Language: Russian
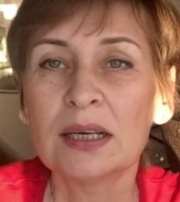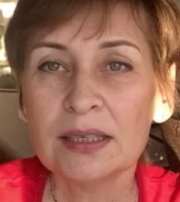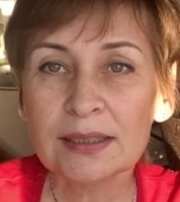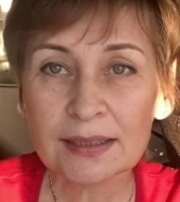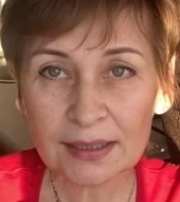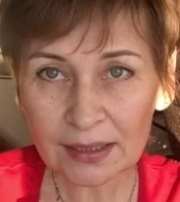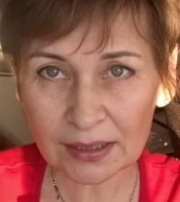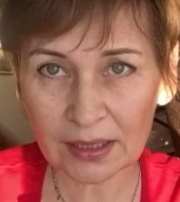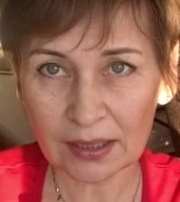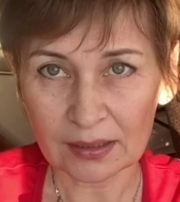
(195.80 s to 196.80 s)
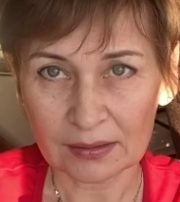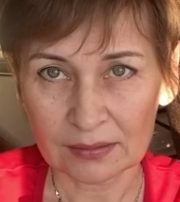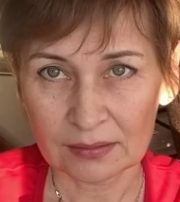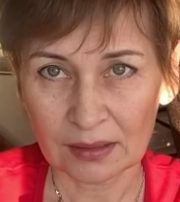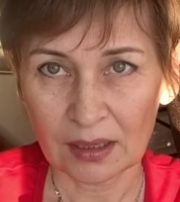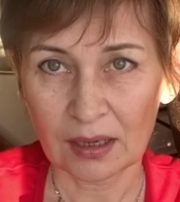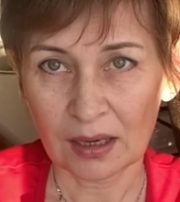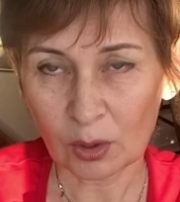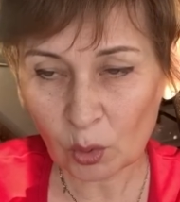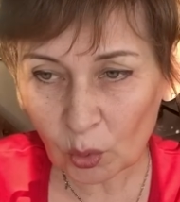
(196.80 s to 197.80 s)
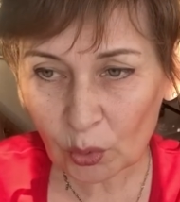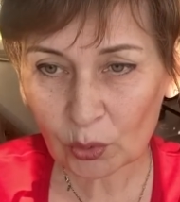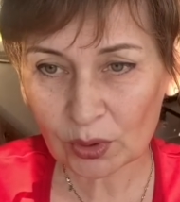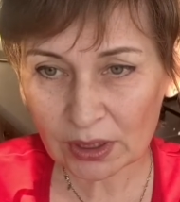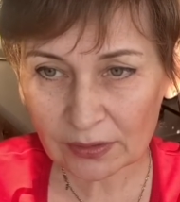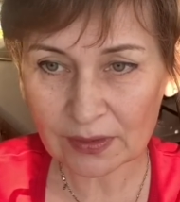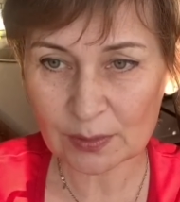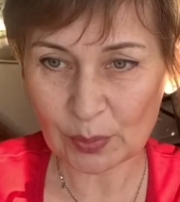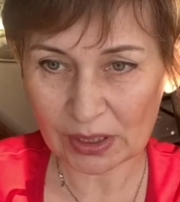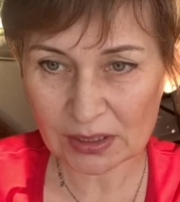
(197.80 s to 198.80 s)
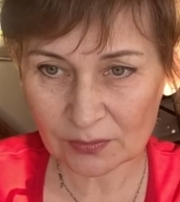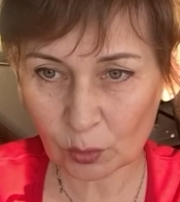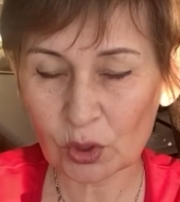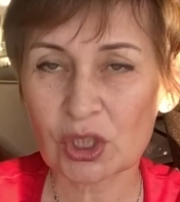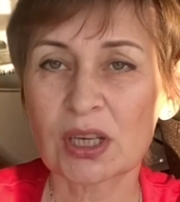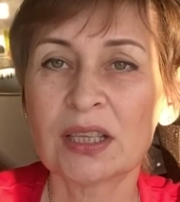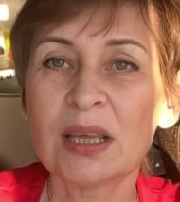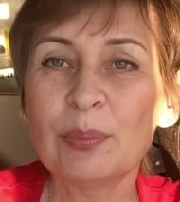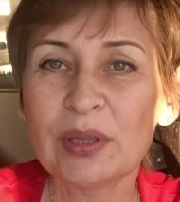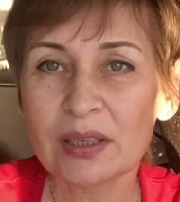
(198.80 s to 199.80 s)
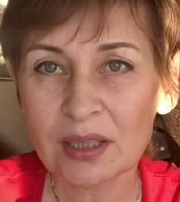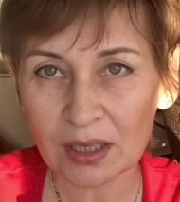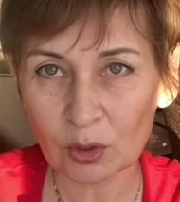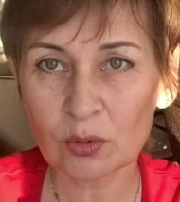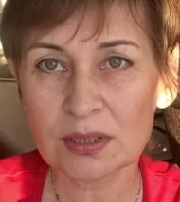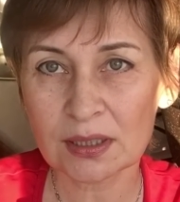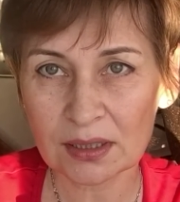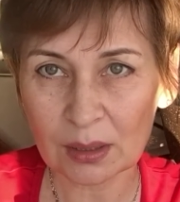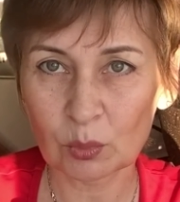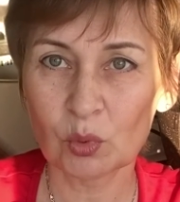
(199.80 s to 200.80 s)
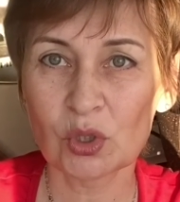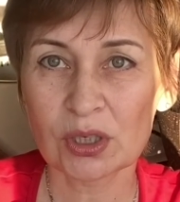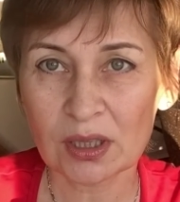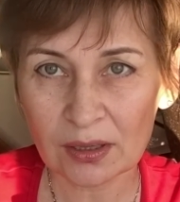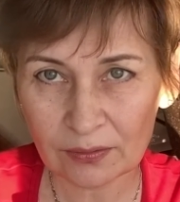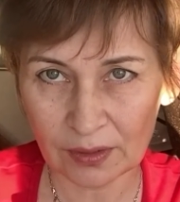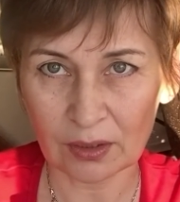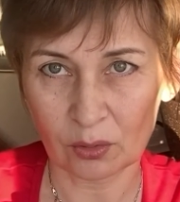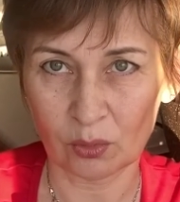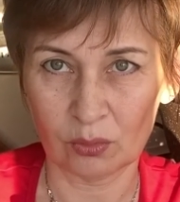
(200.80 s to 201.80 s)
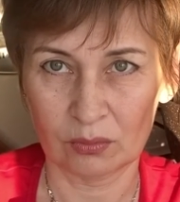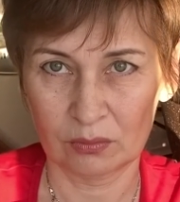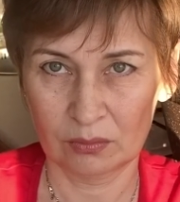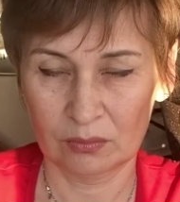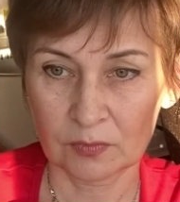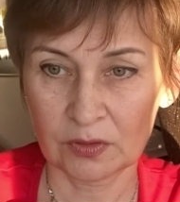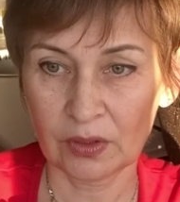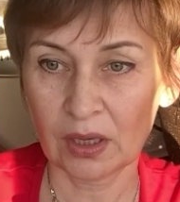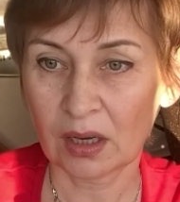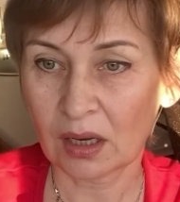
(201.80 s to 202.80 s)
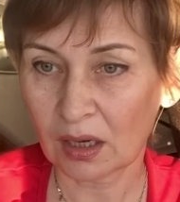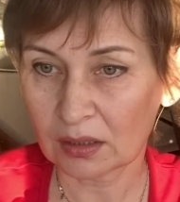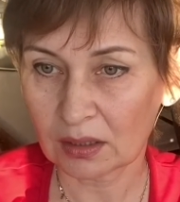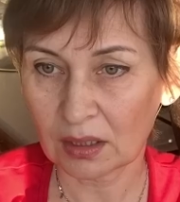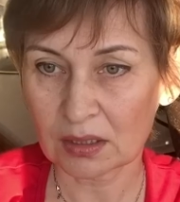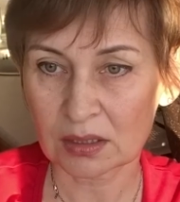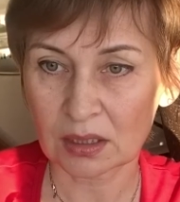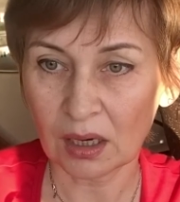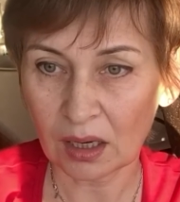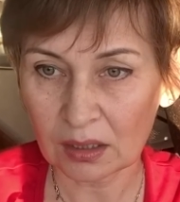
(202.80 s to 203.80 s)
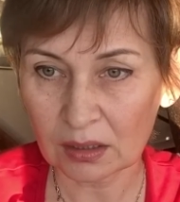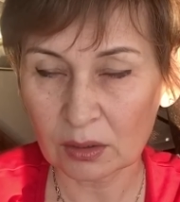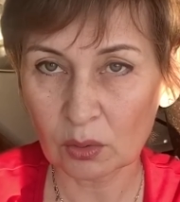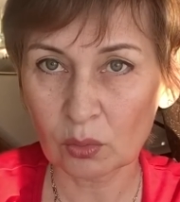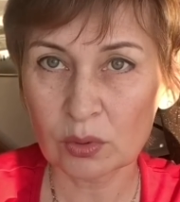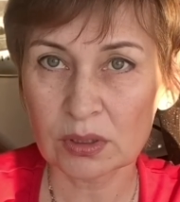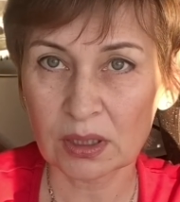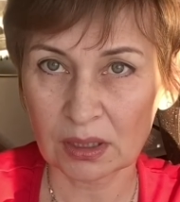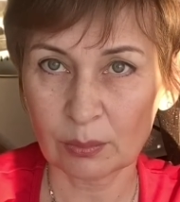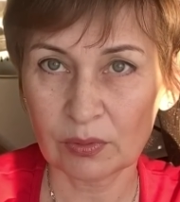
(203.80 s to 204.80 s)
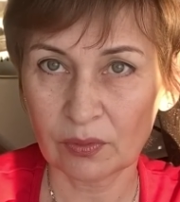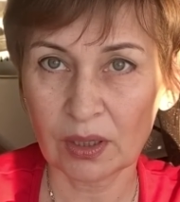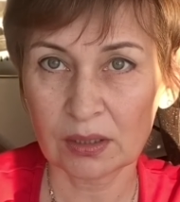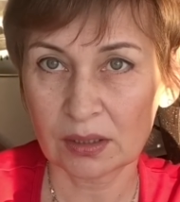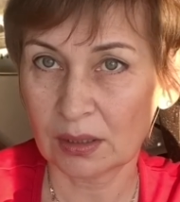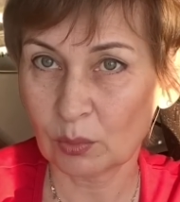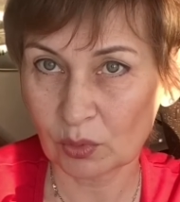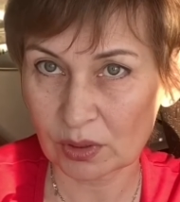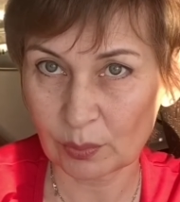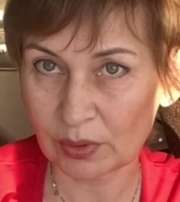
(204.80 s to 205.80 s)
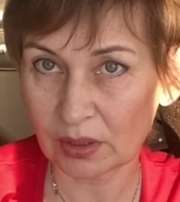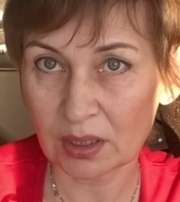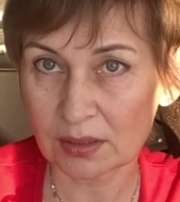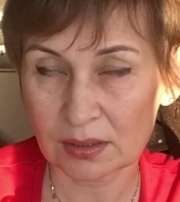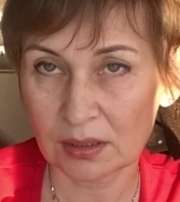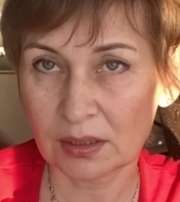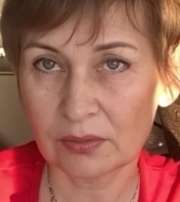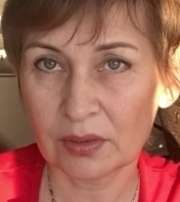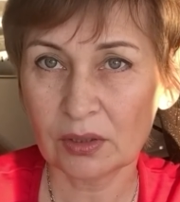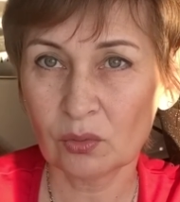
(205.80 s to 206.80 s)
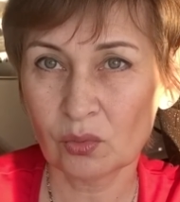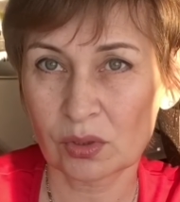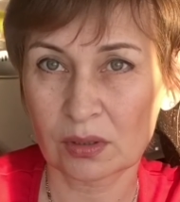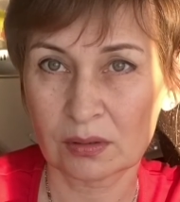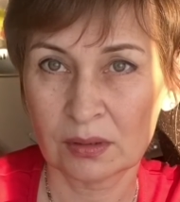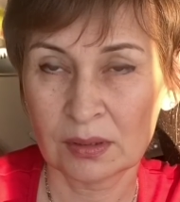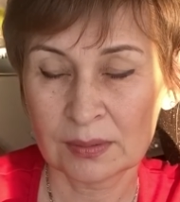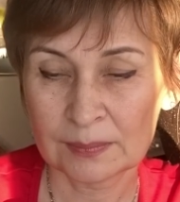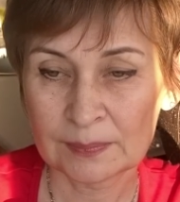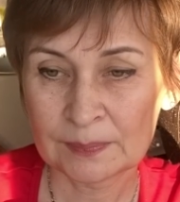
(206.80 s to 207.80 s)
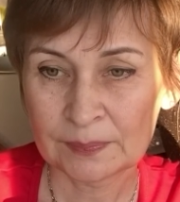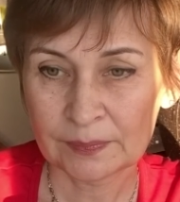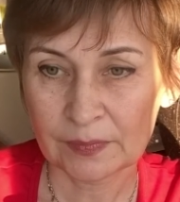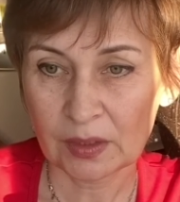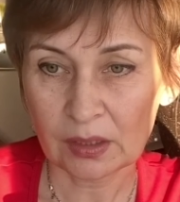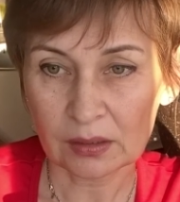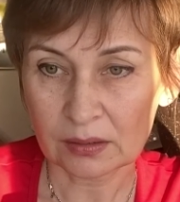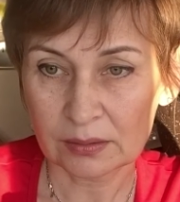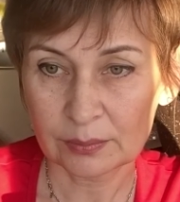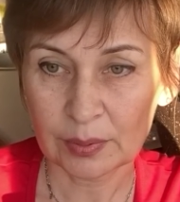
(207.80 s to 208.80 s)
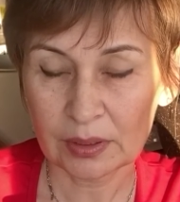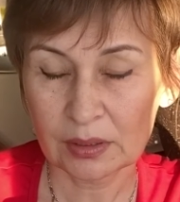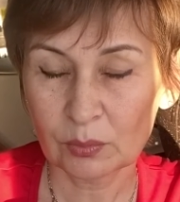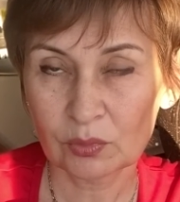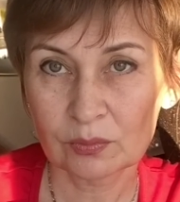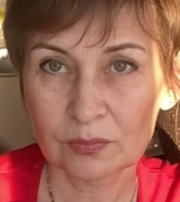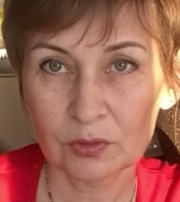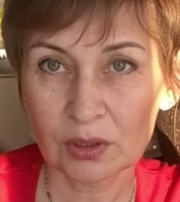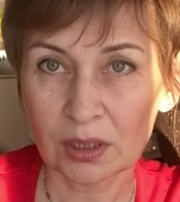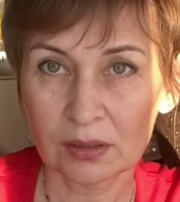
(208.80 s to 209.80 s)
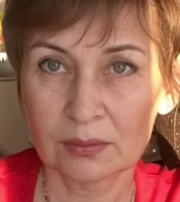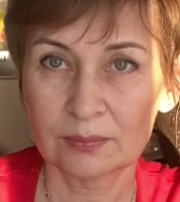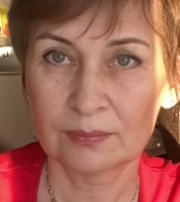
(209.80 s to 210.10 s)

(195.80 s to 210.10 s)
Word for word: энергия, какую ты воспроизводишь, она передается тому человеку. Твоя какая-то тоска или грусть, она бывает, она может передаться, этого не нужно делать. Поэтому вот так.